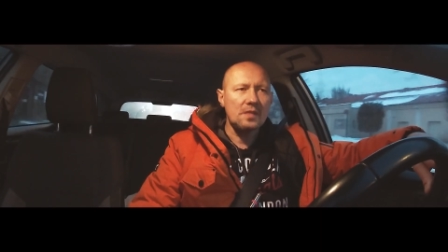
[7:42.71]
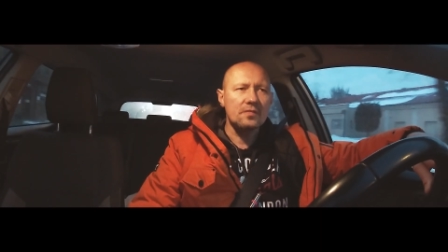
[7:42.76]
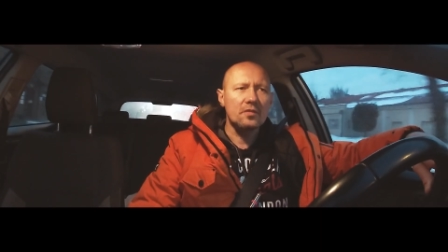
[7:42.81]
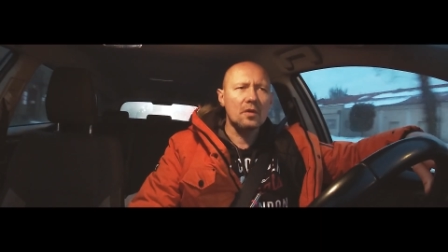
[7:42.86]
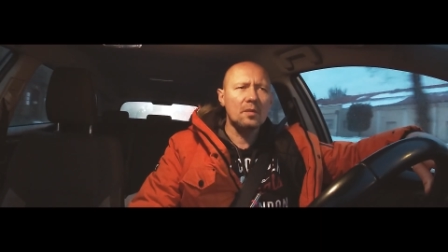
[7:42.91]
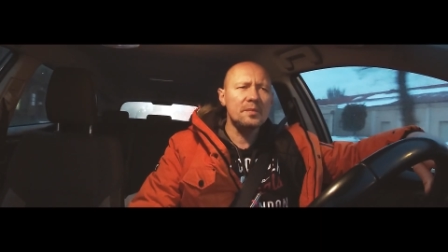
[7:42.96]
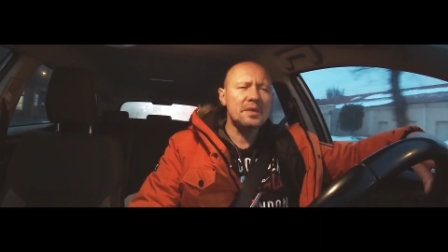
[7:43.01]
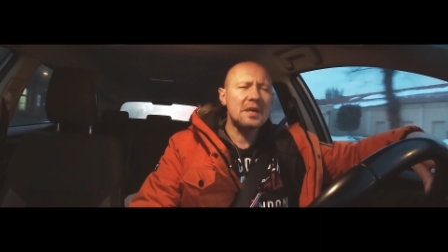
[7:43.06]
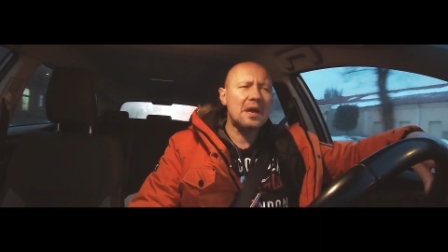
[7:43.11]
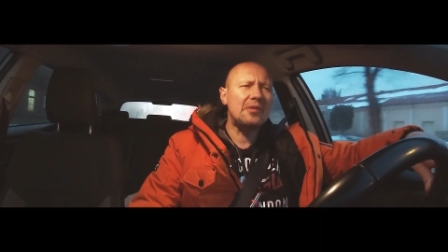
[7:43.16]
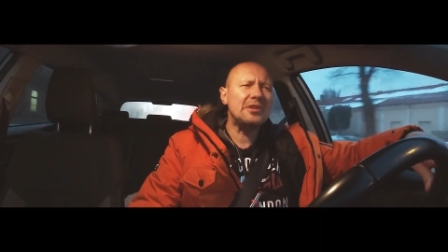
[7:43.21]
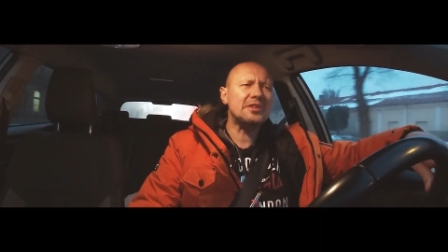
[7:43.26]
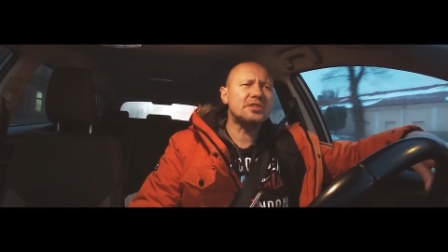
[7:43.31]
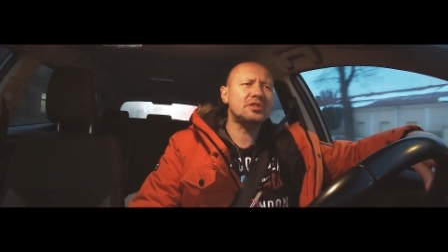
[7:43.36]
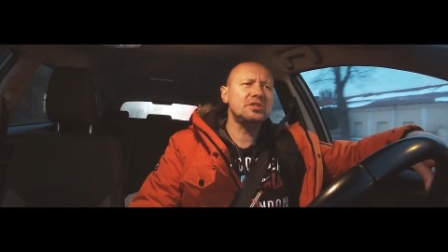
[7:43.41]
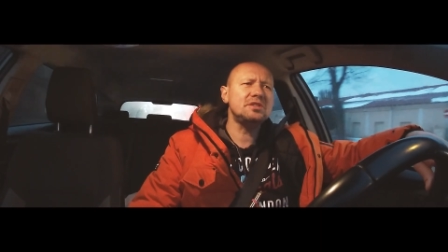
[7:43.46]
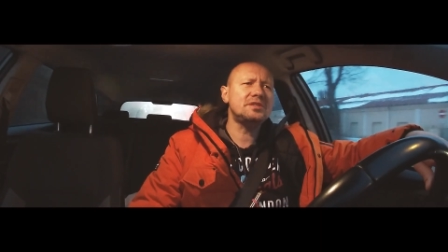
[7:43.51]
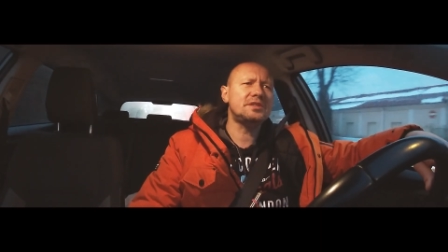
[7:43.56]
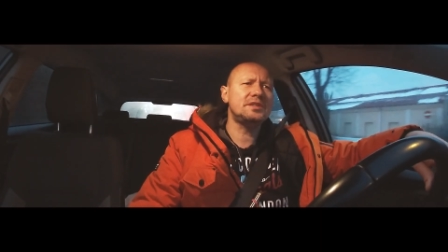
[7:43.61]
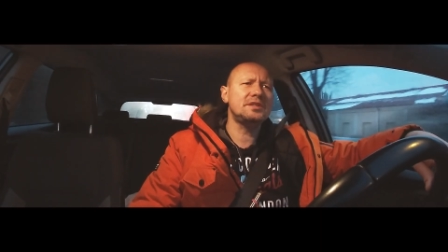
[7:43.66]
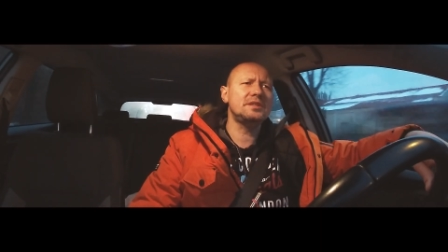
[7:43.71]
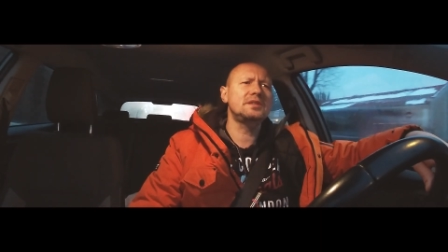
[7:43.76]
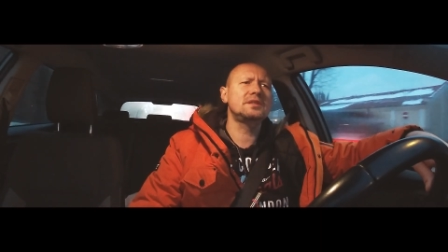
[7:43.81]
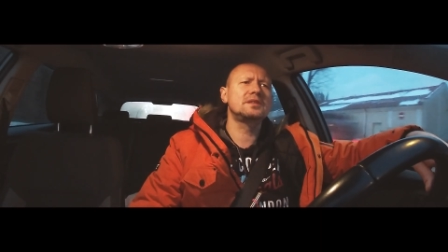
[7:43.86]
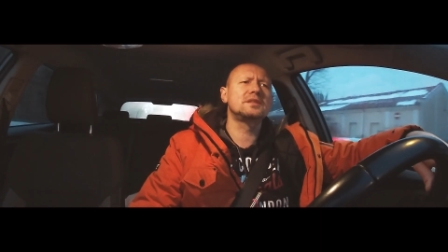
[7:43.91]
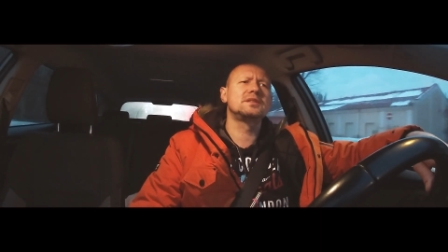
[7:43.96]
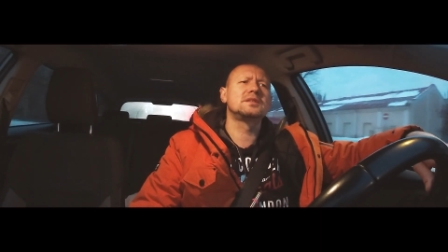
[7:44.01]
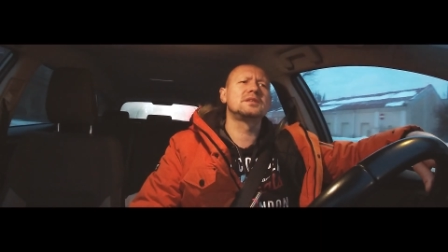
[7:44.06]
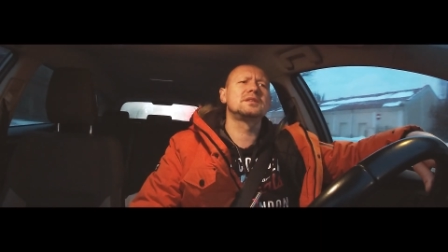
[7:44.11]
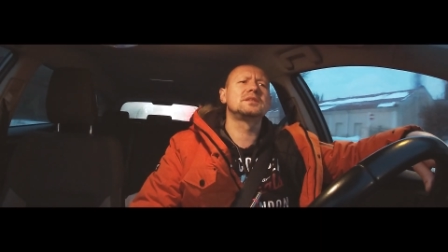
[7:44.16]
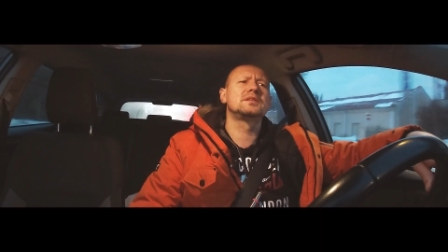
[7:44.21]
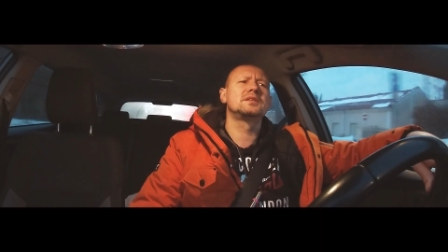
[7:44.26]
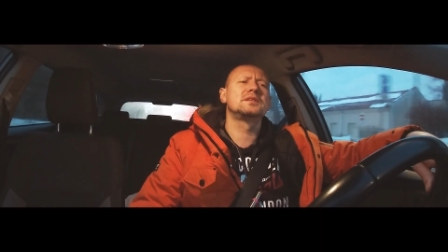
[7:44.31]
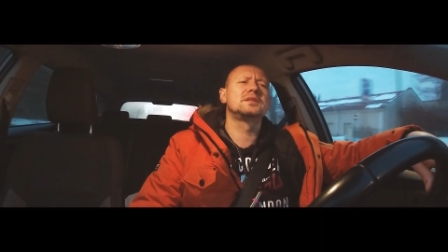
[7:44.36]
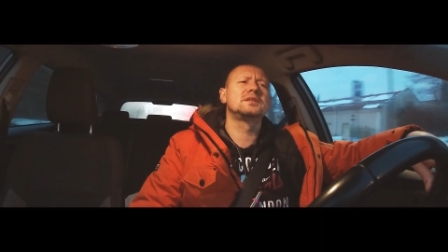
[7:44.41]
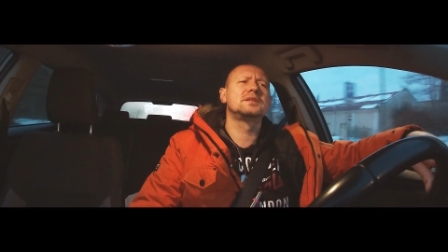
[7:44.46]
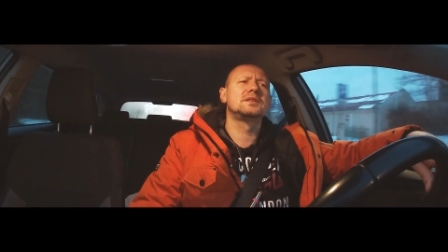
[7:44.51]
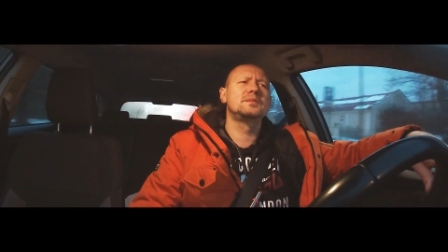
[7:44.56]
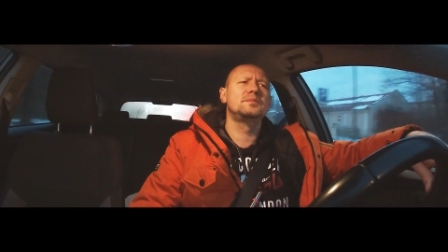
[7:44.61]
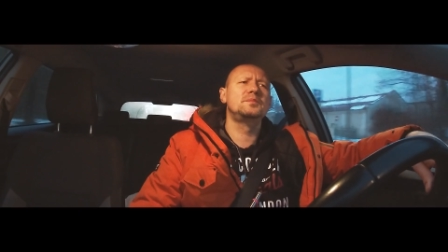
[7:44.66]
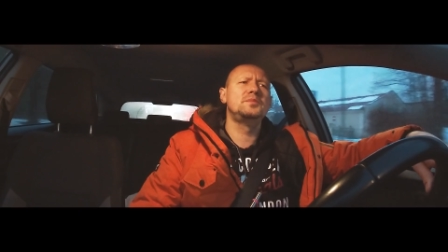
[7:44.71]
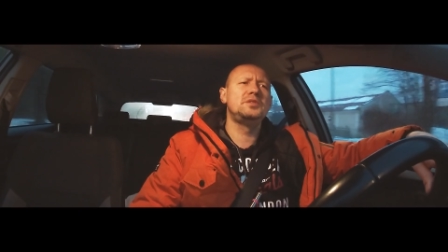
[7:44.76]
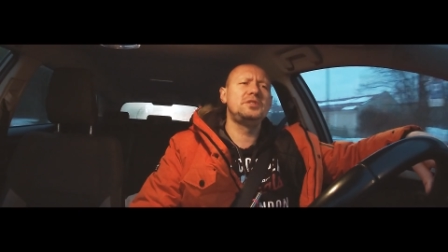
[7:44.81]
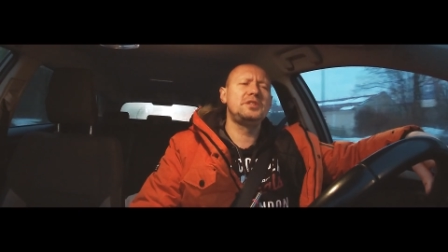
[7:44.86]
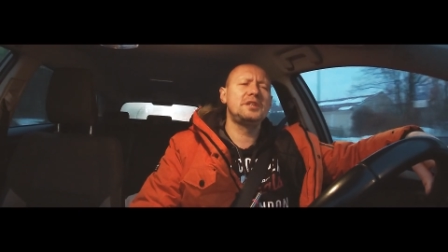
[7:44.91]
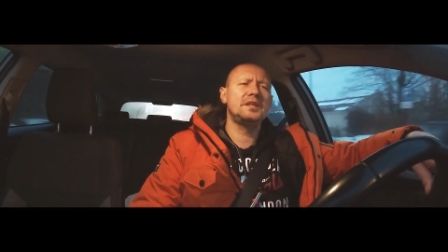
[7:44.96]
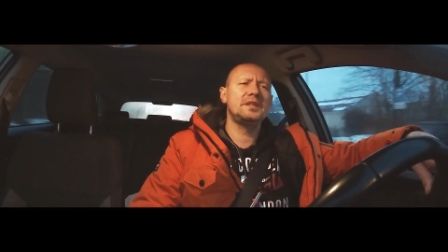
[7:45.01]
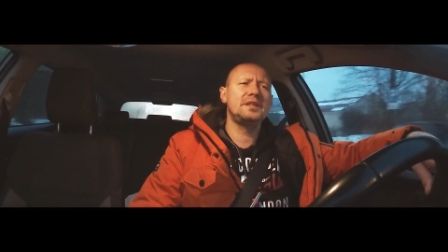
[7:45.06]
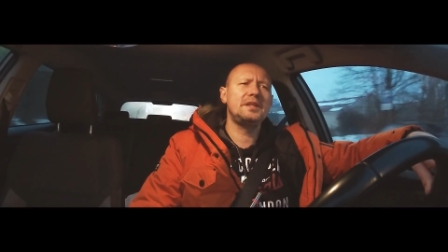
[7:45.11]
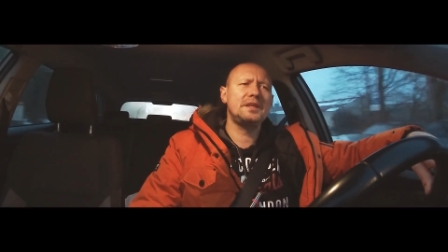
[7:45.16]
No, Michał Leszczyński yy, mnie